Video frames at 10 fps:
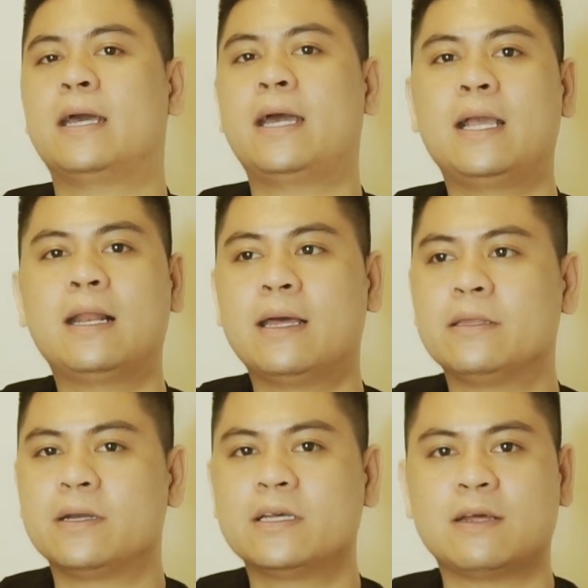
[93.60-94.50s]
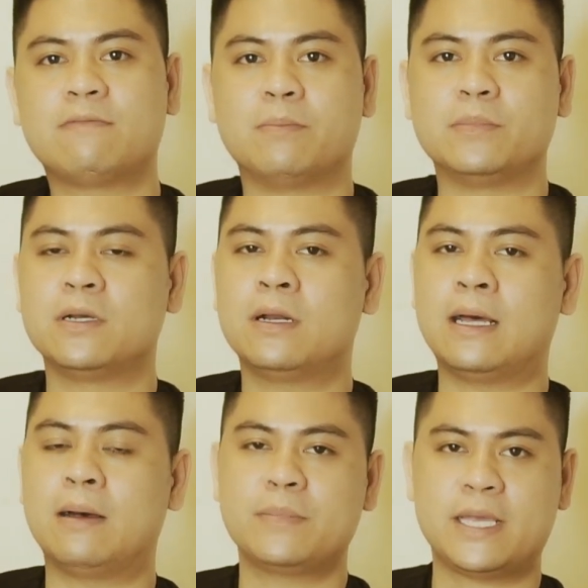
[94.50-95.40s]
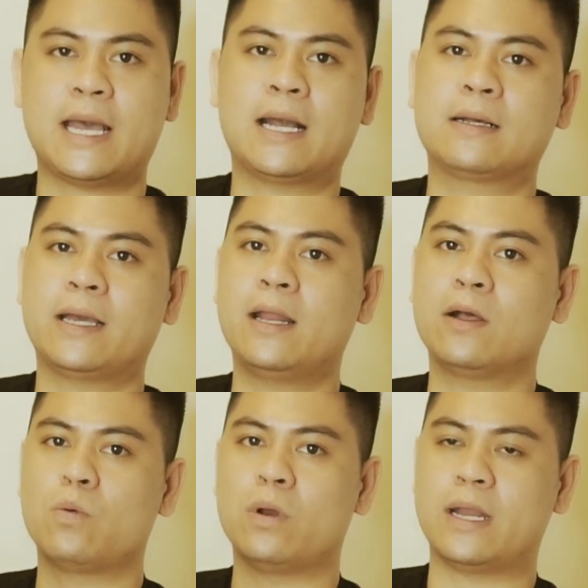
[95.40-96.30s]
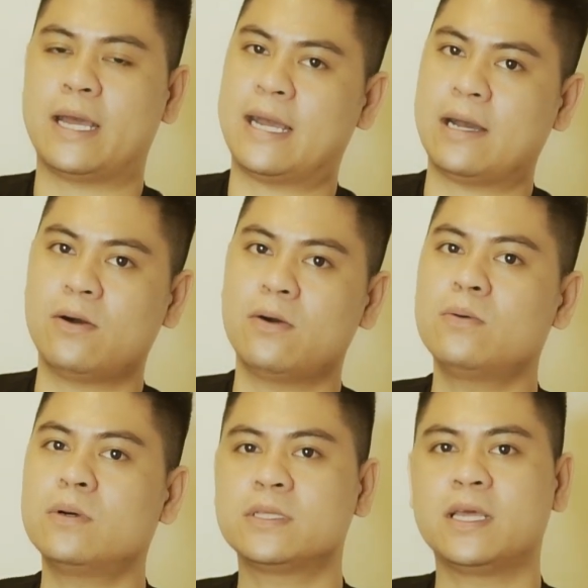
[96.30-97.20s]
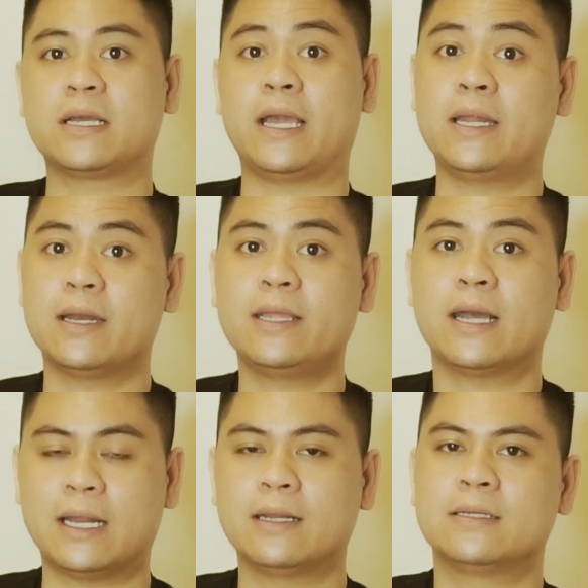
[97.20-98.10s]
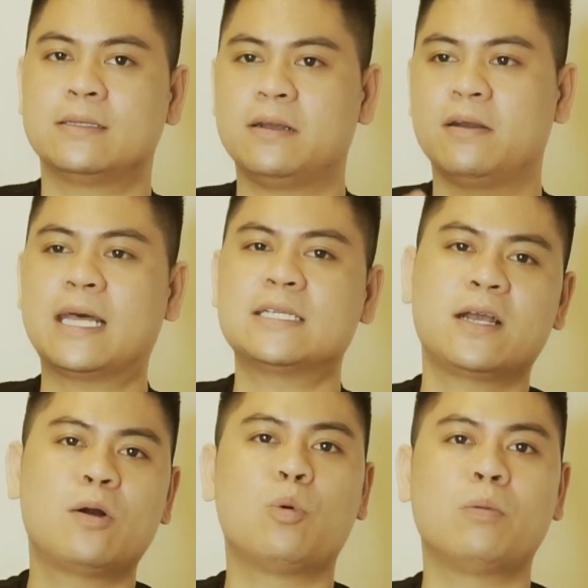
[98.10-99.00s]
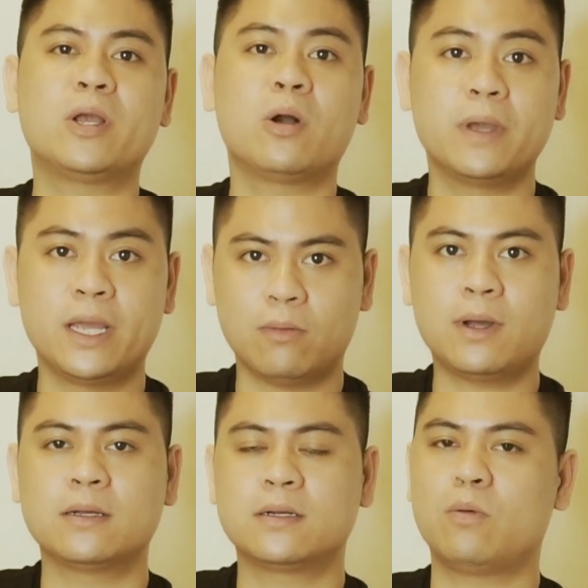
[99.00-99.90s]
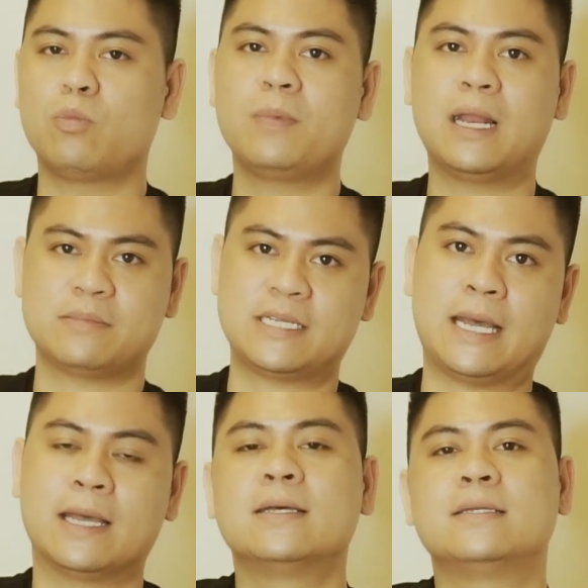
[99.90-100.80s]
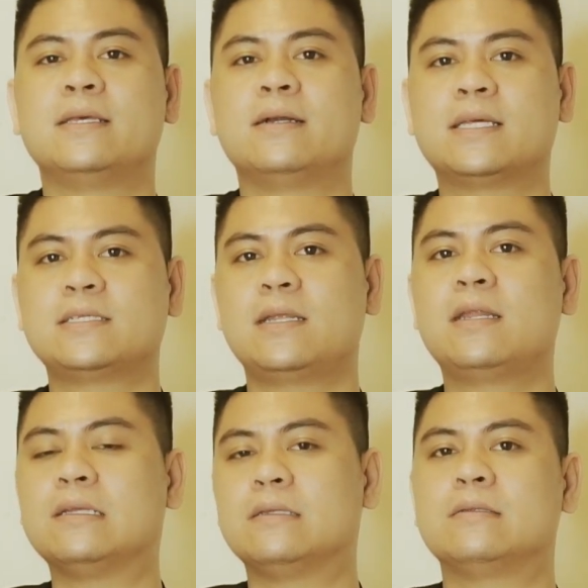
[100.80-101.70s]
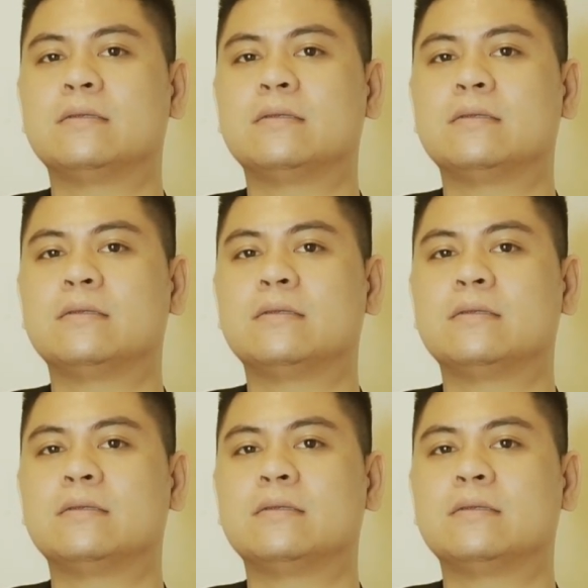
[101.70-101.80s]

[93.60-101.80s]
hay là những cái sản phẩm như là âm nhạc hay là quần áo thiết kế đến đấy chẳng hạn thì người ta sẽ không muốn bị copy đúng không ạ không muốn bị làm giả thì người ta sẽ định